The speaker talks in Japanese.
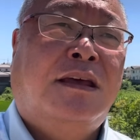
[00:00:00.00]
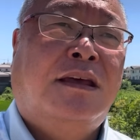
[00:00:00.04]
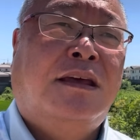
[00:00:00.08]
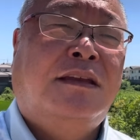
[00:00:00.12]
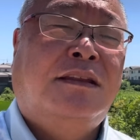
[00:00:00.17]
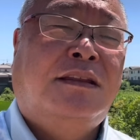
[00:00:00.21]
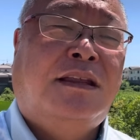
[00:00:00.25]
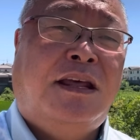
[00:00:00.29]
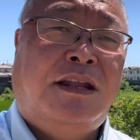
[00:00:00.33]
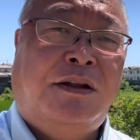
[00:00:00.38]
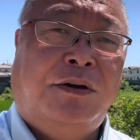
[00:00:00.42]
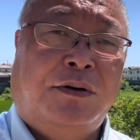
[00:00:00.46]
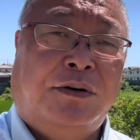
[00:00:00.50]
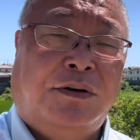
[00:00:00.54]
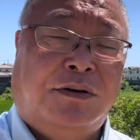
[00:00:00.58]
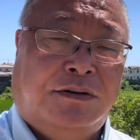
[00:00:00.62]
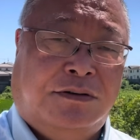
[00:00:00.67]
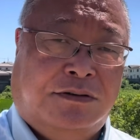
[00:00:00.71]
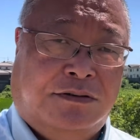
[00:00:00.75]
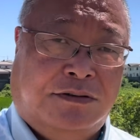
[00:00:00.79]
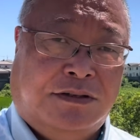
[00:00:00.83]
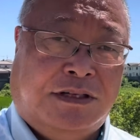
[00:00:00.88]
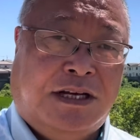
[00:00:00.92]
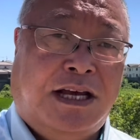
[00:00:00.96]
で
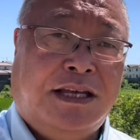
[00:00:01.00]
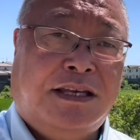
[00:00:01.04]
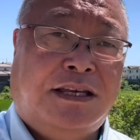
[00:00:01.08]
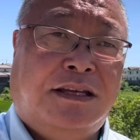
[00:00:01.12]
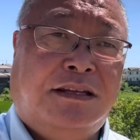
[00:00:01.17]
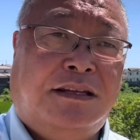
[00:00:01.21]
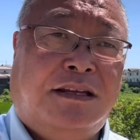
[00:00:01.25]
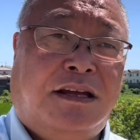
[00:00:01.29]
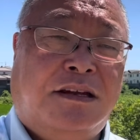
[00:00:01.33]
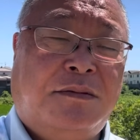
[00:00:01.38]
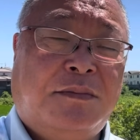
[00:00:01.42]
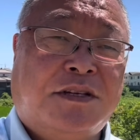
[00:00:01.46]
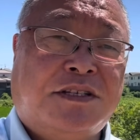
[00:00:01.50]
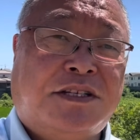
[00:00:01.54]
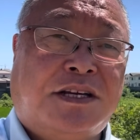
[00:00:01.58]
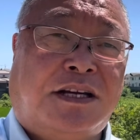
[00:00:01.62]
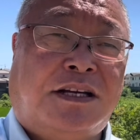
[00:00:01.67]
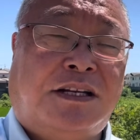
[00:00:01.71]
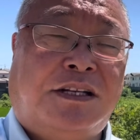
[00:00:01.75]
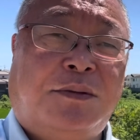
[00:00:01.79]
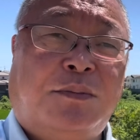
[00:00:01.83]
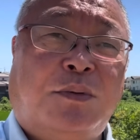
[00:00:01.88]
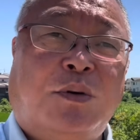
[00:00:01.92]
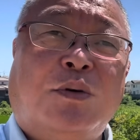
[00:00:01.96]
の会見でありました
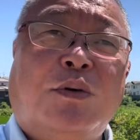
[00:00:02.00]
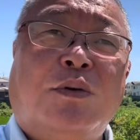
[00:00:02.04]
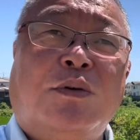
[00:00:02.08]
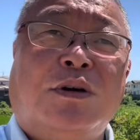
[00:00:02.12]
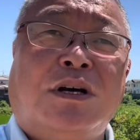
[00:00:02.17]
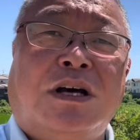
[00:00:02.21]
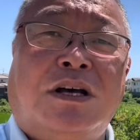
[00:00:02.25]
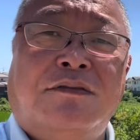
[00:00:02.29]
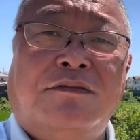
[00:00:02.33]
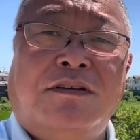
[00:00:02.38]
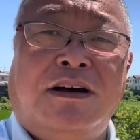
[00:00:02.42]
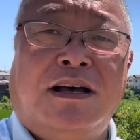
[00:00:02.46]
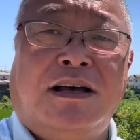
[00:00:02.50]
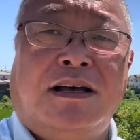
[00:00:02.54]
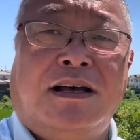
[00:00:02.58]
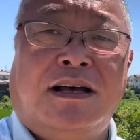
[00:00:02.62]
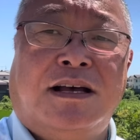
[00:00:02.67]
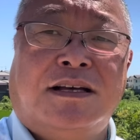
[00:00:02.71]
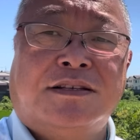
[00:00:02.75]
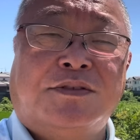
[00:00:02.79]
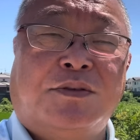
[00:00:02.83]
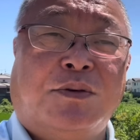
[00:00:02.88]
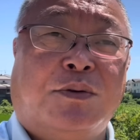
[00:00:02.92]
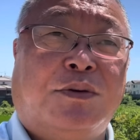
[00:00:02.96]
けれども、今回
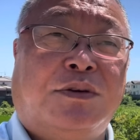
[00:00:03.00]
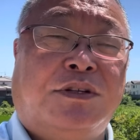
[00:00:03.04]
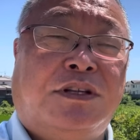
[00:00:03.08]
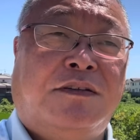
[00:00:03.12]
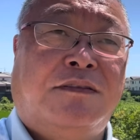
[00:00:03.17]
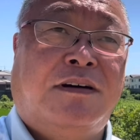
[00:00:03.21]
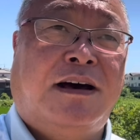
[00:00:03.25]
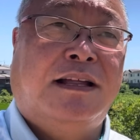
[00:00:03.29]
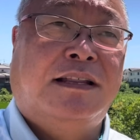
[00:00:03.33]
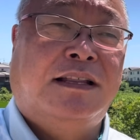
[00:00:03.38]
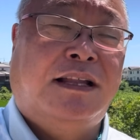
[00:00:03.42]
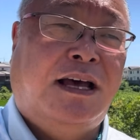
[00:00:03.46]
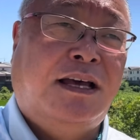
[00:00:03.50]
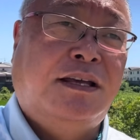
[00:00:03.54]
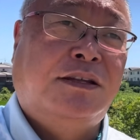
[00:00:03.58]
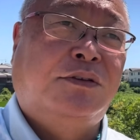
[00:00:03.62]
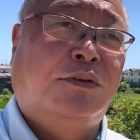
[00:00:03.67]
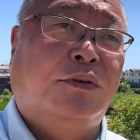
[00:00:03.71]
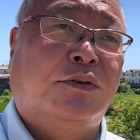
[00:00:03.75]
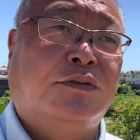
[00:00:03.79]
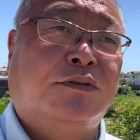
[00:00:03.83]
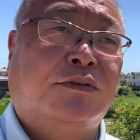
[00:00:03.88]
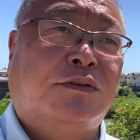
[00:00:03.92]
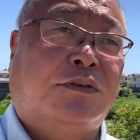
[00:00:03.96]
はそこではない
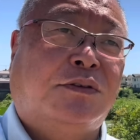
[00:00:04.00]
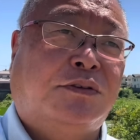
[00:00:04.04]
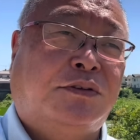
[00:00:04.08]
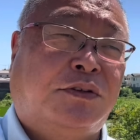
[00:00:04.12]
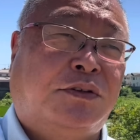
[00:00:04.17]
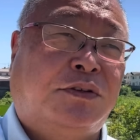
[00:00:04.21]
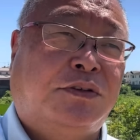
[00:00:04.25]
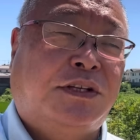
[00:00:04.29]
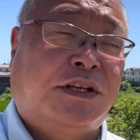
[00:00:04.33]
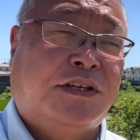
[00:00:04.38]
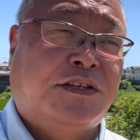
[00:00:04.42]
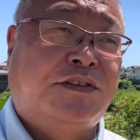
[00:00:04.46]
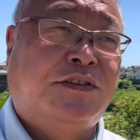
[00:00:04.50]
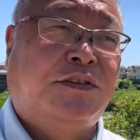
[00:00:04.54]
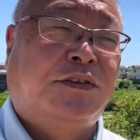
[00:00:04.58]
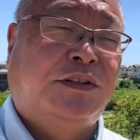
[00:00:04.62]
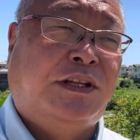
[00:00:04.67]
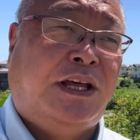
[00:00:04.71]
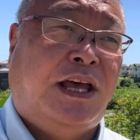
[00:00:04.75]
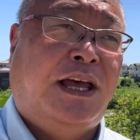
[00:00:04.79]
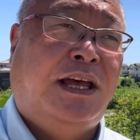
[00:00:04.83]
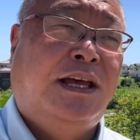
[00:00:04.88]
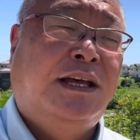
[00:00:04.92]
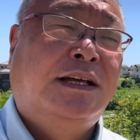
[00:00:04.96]
ということですの
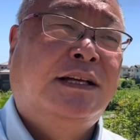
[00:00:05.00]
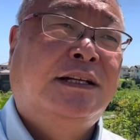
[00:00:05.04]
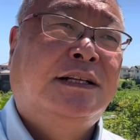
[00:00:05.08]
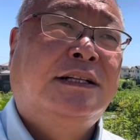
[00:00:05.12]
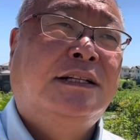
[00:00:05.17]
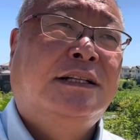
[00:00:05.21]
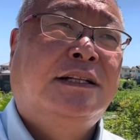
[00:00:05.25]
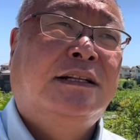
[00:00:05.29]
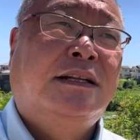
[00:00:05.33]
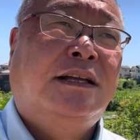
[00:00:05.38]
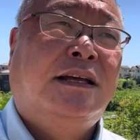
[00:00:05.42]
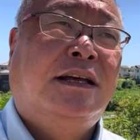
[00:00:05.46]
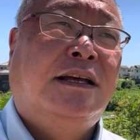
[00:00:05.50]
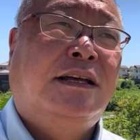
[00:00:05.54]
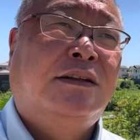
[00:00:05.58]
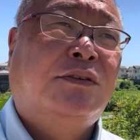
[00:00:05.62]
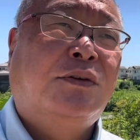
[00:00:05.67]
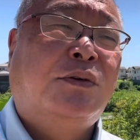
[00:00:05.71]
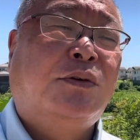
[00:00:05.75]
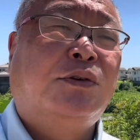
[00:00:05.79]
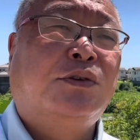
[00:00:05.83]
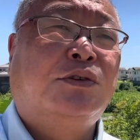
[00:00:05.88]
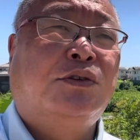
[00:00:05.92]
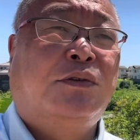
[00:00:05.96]
で、
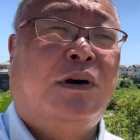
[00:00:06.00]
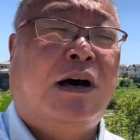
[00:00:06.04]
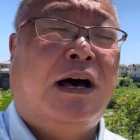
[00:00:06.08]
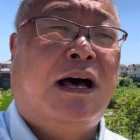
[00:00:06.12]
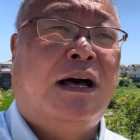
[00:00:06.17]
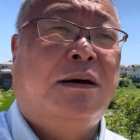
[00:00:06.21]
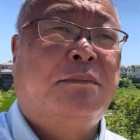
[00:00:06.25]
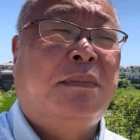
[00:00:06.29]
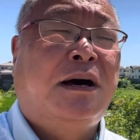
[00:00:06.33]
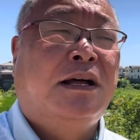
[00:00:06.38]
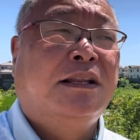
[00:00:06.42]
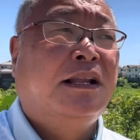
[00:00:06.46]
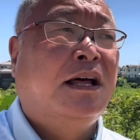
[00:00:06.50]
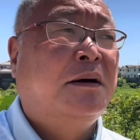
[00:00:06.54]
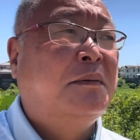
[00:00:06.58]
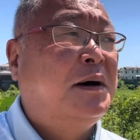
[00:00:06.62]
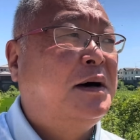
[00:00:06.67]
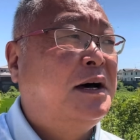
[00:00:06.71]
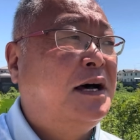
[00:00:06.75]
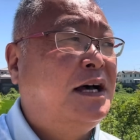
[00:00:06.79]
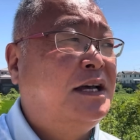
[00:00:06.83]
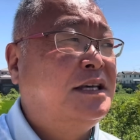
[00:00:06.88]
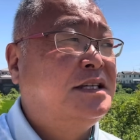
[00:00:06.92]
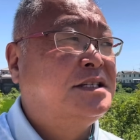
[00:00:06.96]
ということは、まあ、
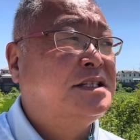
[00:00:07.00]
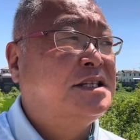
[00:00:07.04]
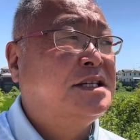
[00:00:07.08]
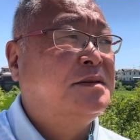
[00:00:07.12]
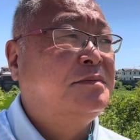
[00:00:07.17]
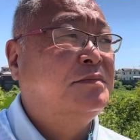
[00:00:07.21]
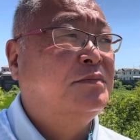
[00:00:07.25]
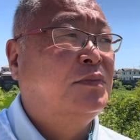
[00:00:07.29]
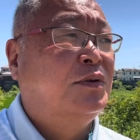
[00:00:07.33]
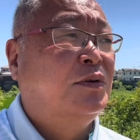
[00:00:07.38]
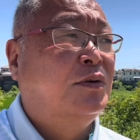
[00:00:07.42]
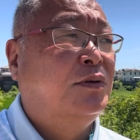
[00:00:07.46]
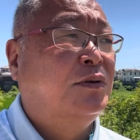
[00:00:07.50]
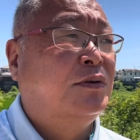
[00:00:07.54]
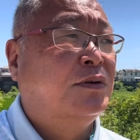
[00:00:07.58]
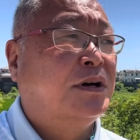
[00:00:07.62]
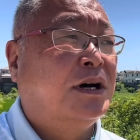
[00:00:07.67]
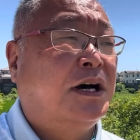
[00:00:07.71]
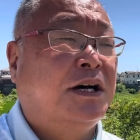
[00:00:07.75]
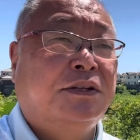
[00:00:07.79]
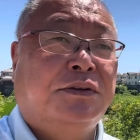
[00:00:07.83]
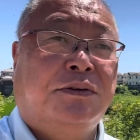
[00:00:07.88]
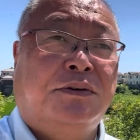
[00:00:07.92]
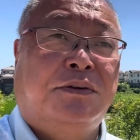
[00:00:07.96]
生配信も
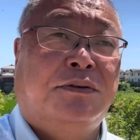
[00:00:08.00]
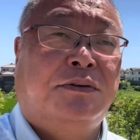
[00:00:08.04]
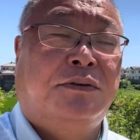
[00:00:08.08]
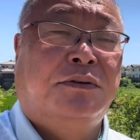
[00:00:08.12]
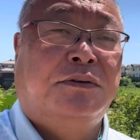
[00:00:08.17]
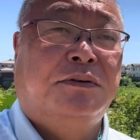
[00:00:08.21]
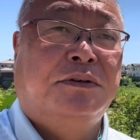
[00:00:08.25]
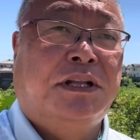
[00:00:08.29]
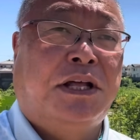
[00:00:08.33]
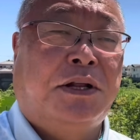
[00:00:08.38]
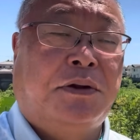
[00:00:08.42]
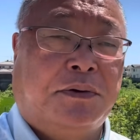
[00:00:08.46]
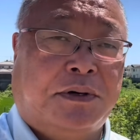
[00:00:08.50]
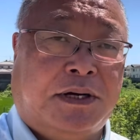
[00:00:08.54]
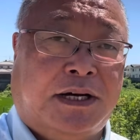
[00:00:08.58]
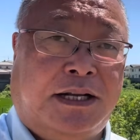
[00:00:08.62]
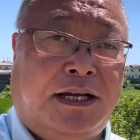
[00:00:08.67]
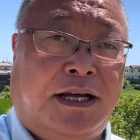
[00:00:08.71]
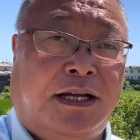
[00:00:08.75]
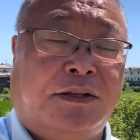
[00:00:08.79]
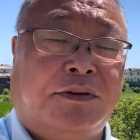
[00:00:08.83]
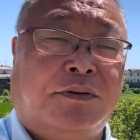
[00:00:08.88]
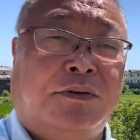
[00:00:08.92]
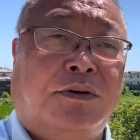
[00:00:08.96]
可能なのか
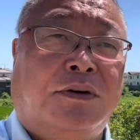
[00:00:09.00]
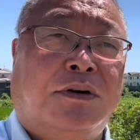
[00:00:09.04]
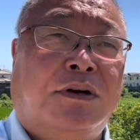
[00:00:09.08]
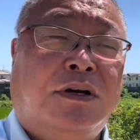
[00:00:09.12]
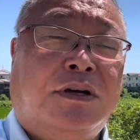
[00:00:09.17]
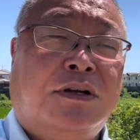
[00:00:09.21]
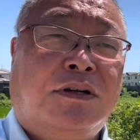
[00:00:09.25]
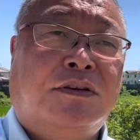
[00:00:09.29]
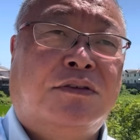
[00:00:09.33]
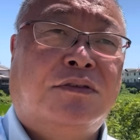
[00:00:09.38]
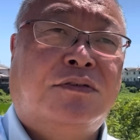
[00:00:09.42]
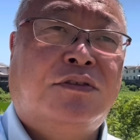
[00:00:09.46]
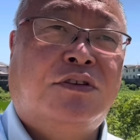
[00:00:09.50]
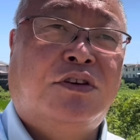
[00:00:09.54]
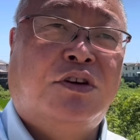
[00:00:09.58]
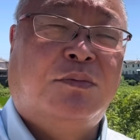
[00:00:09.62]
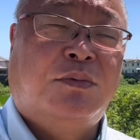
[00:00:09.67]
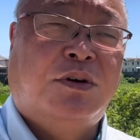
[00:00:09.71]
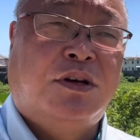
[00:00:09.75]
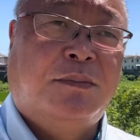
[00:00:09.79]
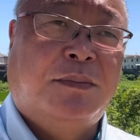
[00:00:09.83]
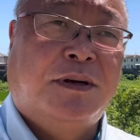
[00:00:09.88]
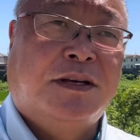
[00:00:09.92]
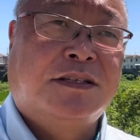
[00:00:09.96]
なというふうに
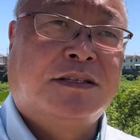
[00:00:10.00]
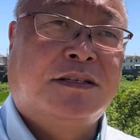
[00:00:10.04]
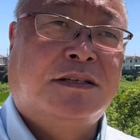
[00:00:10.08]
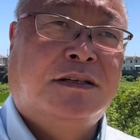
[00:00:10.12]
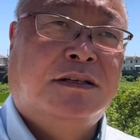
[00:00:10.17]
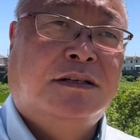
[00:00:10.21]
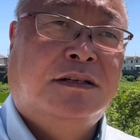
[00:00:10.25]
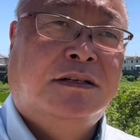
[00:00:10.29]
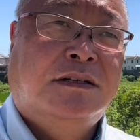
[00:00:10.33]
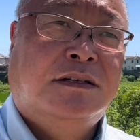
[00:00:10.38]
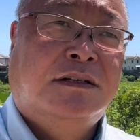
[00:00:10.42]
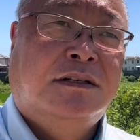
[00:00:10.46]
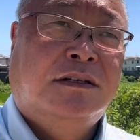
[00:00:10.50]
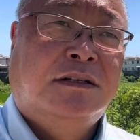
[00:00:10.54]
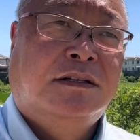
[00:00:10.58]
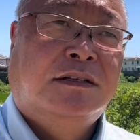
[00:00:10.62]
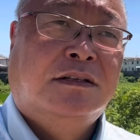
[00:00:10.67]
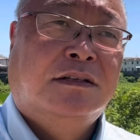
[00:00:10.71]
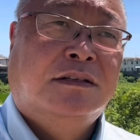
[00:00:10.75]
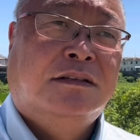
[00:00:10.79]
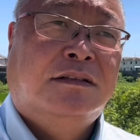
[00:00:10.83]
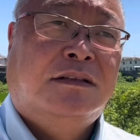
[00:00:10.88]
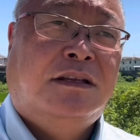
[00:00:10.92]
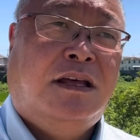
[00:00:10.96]
思います。
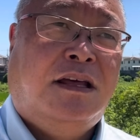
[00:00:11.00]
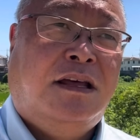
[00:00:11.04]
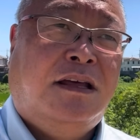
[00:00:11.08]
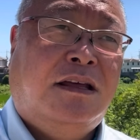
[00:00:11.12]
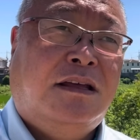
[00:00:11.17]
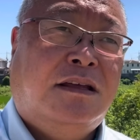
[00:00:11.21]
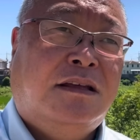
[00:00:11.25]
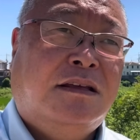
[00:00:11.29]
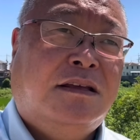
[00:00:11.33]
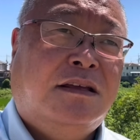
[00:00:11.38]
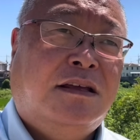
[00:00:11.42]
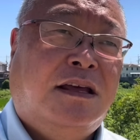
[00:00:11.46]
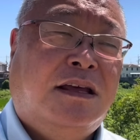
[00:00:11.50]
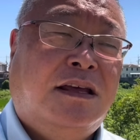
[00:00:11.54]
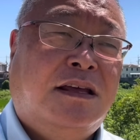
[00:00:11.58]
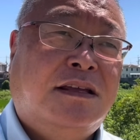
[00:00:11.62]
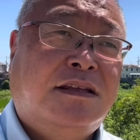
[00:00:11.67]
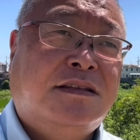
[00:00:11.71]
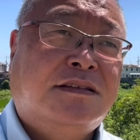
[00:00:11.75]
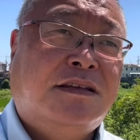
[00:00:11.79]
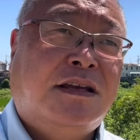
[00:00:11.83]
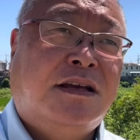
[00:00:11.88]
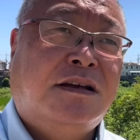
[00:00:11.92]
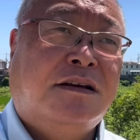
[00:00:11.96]
で、
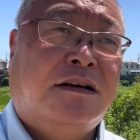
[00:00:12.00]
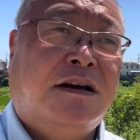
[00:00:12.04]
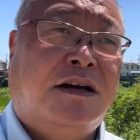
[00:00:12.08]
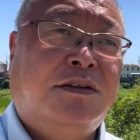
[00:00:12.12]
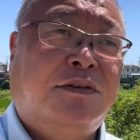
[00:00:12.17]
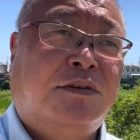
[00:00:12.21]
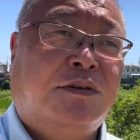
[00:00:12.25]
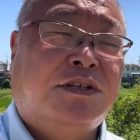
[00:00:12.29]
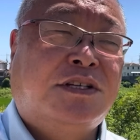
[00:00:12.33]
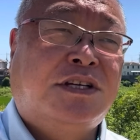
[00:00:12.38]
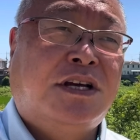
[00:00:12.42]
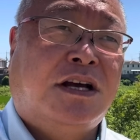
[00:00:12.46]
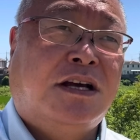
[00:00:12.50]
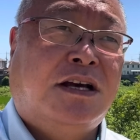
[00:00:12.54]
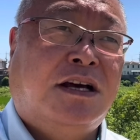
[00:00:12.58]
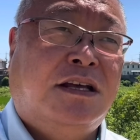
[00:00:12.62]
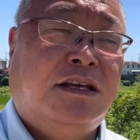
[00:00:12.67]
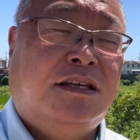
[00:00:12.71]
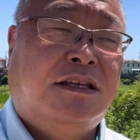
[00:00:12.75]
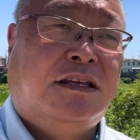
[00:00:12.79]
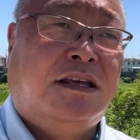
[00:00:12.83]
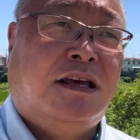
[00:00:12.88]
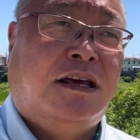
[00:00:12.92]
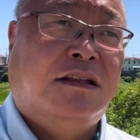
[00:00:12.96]
えー、前回の記者
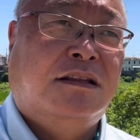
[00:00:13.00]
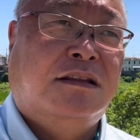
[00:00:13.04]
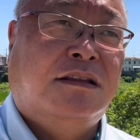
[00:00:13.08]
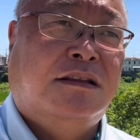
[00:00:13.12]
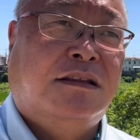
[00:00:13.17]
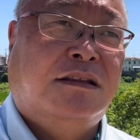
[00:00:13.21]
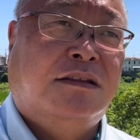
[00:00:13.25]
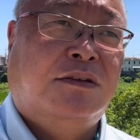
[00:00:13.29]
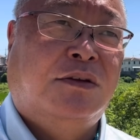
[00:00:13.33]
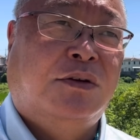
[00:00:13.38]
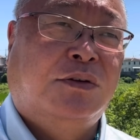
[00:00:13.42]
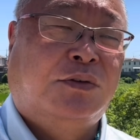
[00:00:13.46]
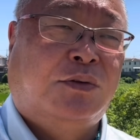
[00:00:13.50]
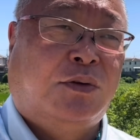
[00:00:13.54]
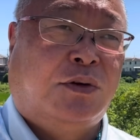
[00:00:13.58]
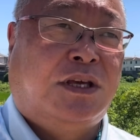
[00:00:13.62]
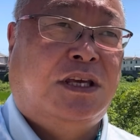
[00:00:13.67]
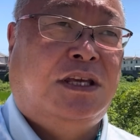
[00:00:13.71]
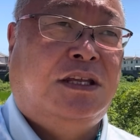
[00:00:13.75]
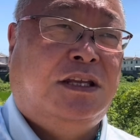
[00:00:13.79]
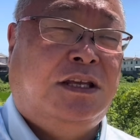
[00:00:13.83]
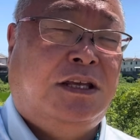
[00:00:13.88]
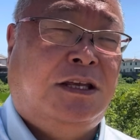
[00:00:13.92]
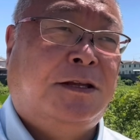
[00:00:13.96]
会見の
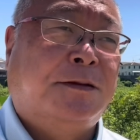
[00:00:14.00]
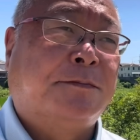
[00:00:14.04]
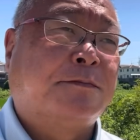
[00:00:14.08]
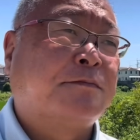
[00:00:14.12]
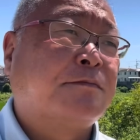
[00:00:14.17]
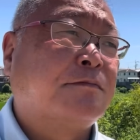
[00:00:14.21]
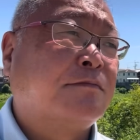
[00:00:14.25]
時に、